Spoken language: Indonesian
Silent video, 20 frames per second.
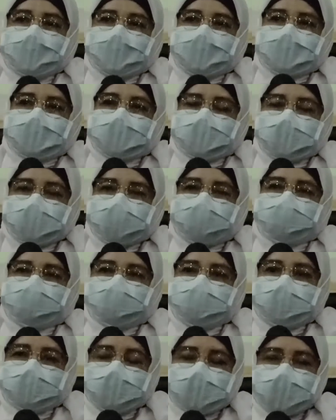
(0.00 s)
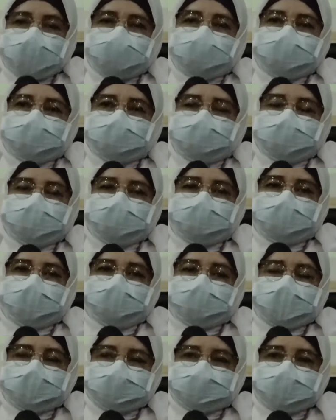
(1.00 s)
Dan alhamdulillah ini
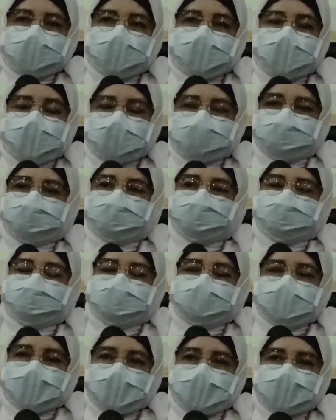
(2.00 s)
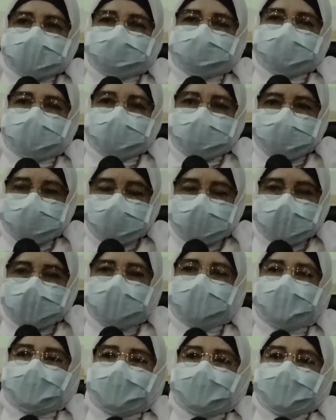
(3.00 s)
memang sangat sangat
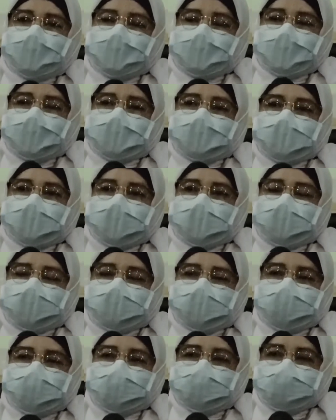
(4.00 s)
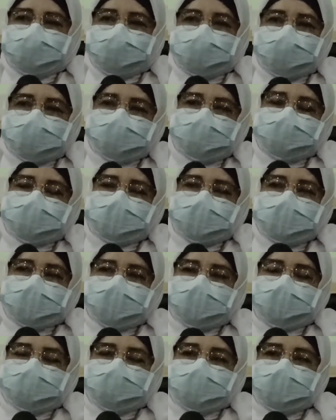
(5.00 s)
berguna uh, untuk
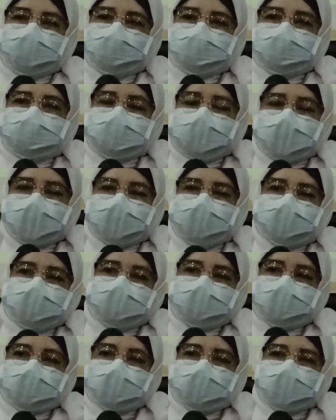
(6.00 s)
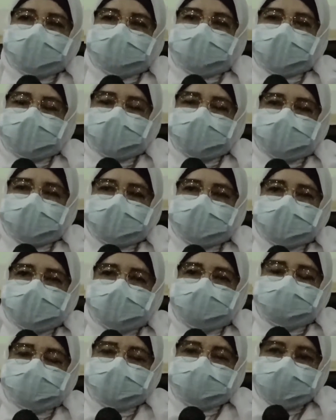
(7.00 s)
uh, menunjang uh, apa
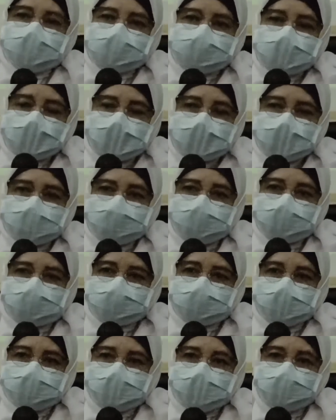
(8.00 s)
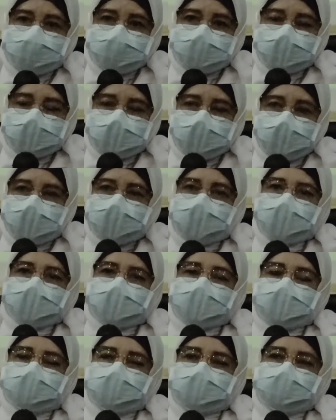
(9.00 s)
namanya pemeriksaan lab di Kota Bandung ini
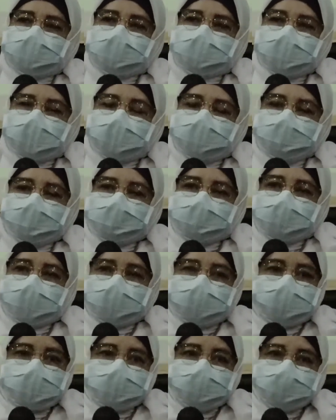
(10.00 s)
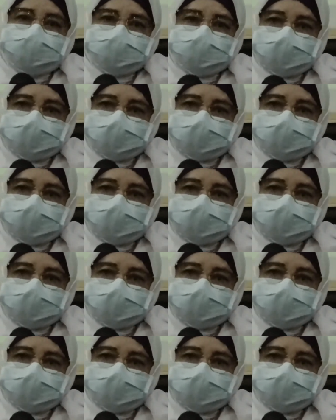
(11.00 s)
karena kita tidak perlu menunggu